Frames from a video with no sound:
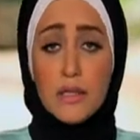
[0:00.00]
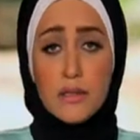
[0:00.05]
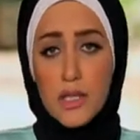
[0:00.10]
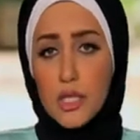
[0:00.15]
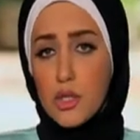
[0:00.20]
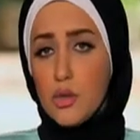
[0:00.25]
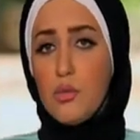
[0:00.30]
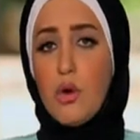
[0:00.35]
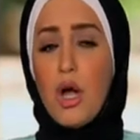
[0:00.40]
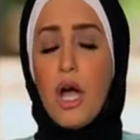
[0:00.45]

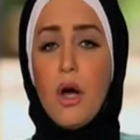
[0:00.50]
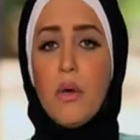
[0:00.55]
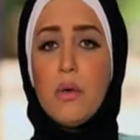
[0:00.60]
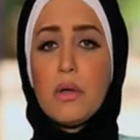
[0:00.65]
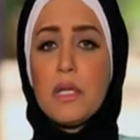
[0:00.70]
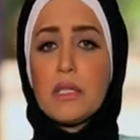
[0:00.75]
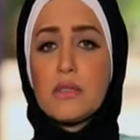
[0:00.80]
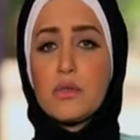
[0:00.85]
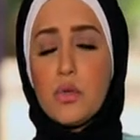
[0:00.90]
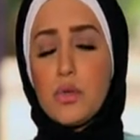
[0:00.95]
ده له
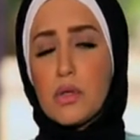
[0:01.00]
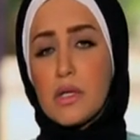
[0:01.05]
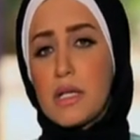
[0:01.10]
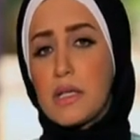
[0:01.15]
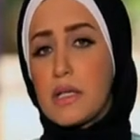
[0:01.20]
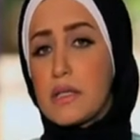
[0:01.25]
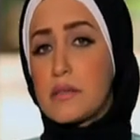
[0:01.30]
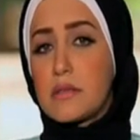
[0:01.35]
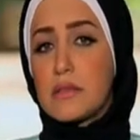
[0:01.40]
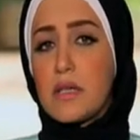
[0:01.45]
محاولات اخرى
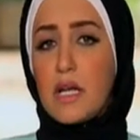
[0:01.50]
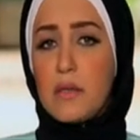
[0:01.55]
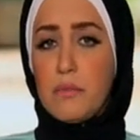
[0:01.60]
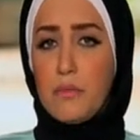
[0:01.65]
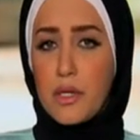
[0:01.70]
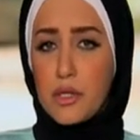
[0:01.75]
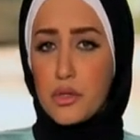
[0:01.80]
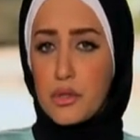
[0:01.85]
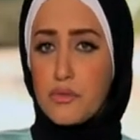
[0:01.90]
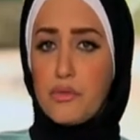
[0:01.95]
لاختراع
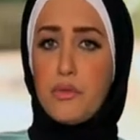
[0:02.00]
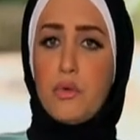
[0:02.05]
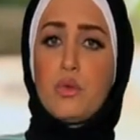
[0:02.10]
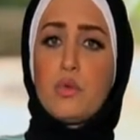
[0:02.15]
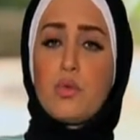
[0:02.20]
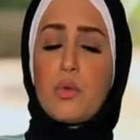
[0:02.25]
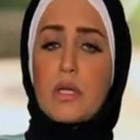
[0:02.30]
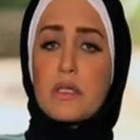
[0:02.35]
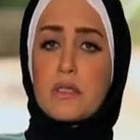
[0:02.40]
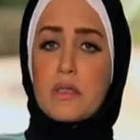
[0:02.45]
الميكروفون
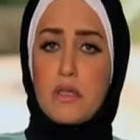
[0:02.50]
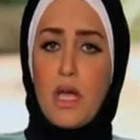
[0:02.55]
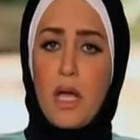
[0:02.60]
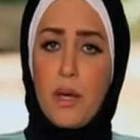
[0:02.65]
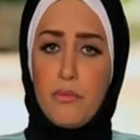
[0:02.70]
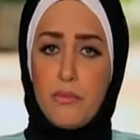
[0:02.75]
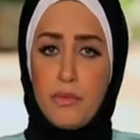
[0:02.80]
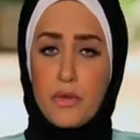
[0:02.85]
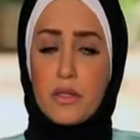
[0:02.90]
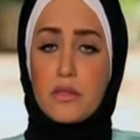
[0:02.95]
وكان
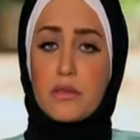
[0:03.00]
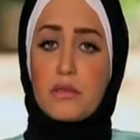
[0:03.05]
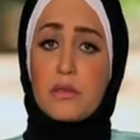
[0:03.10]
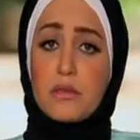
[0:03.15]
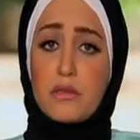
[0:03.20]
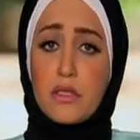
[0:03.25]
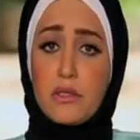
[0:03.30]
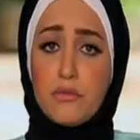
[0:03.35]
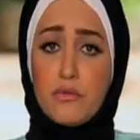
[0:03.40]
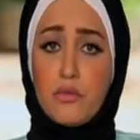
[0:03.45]
صاحب فكره
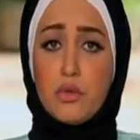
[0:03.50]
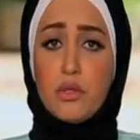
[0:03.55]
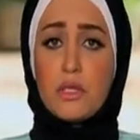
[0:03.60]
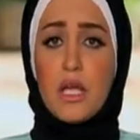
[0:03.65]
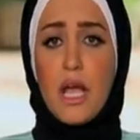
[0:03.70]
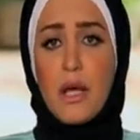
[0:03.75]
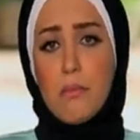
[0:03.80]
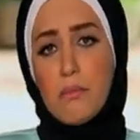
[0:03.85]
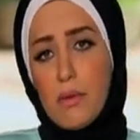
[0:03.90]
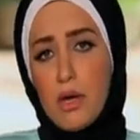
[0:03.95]
التليفون
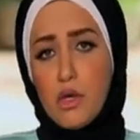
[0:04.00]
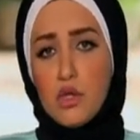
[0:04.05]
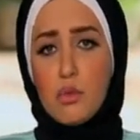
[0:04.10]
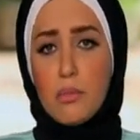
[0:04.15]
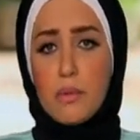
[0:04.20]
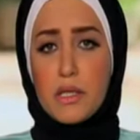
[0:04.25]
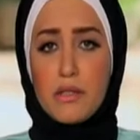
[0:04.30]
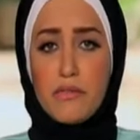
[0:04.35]
مع انه ما